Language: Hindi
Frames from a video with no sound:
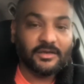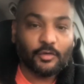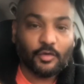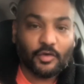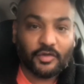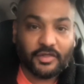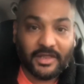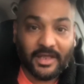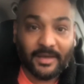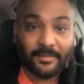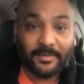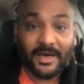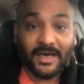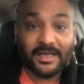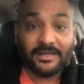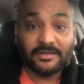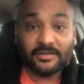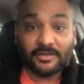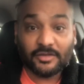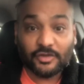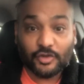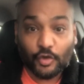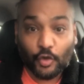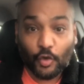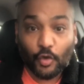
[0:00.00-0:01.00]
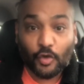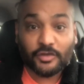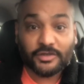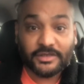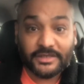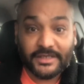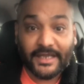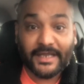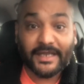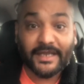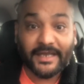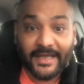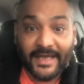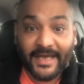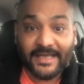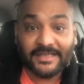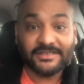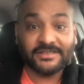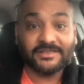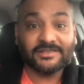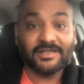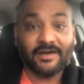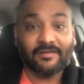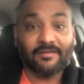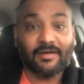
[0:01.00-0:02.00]
उसके बाद दो तीन
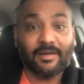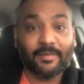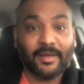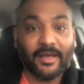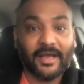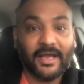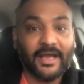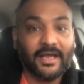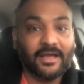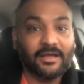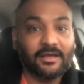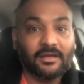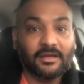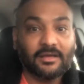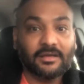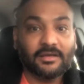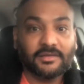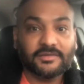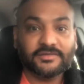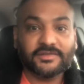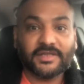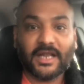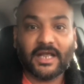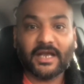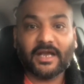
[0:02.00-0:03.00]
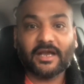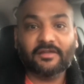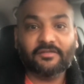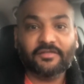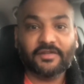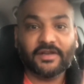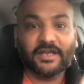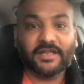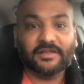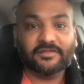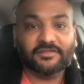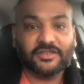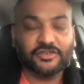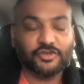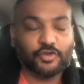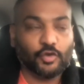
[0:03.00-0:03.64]
कैचेस हवा में गए श्रीलंकन फील्डर्स ने